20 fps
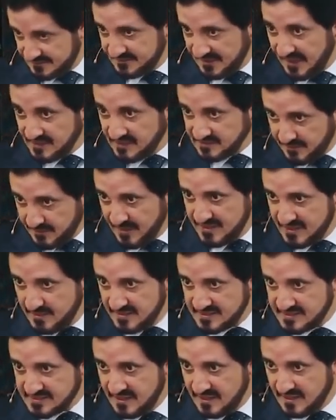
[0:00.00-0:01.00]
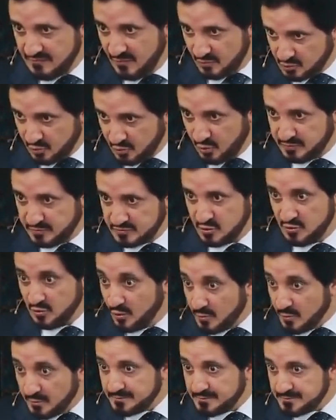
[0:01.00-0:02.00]
تعاطى مع هذه المسألة موضوع خطبة
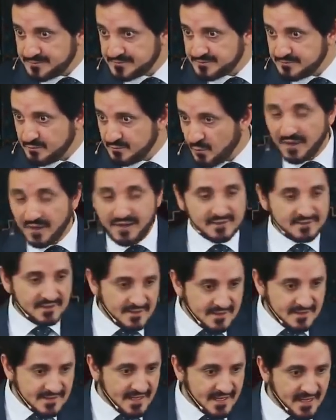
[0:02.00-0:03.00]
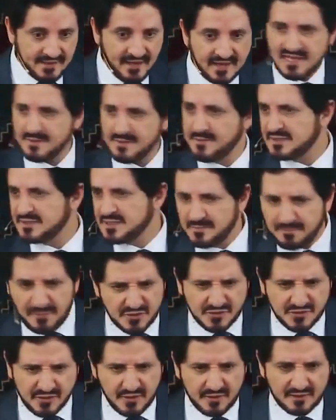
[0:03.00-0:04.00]
اليوم معاناة الإنسان عذابات
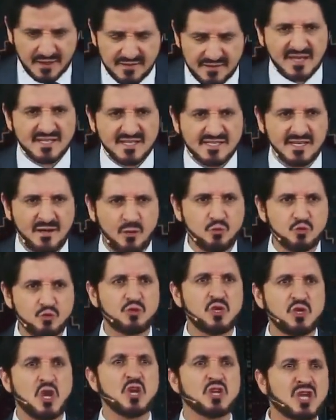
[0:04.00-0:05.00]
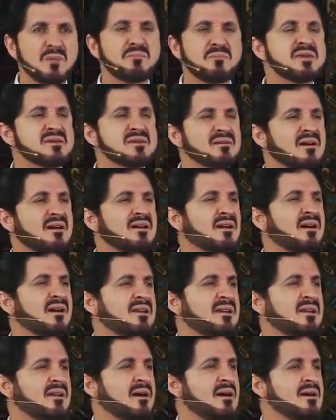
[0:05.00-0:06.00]
البشر هذه الأسئلة الوجودية الكبيرة
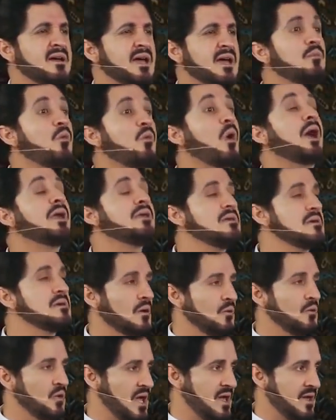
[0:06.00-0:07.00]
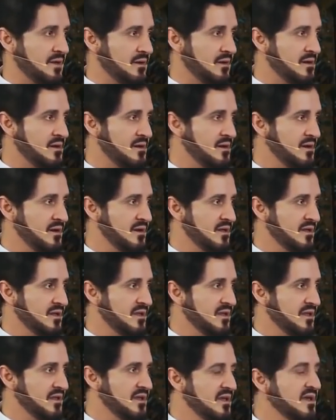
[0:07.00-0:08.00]
القلقة المحيرة والحائرة
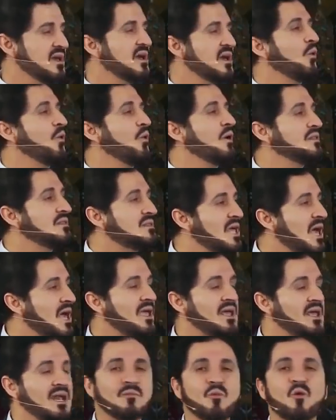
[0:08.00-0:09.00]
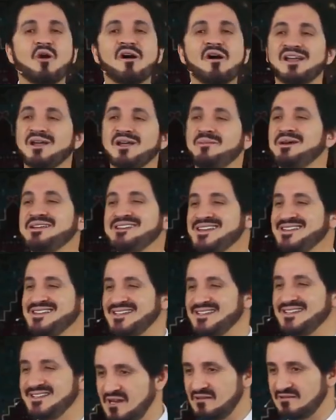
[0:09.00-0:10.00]
وانتهى إلى مقاربة
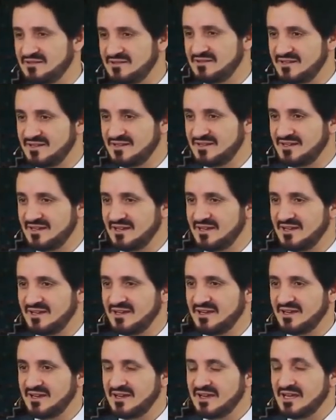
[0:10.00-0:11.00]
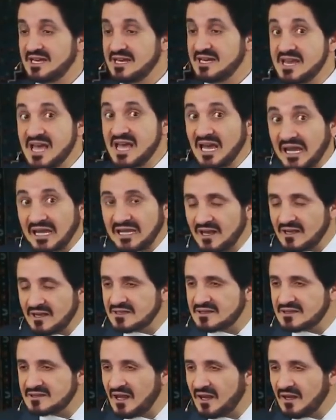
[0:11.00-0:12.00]
جديدة
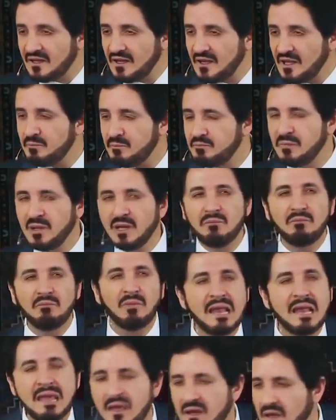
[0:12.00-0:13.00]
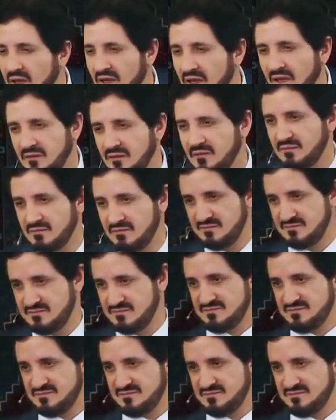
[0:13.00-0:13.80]
لقيت الترحيب من ملايين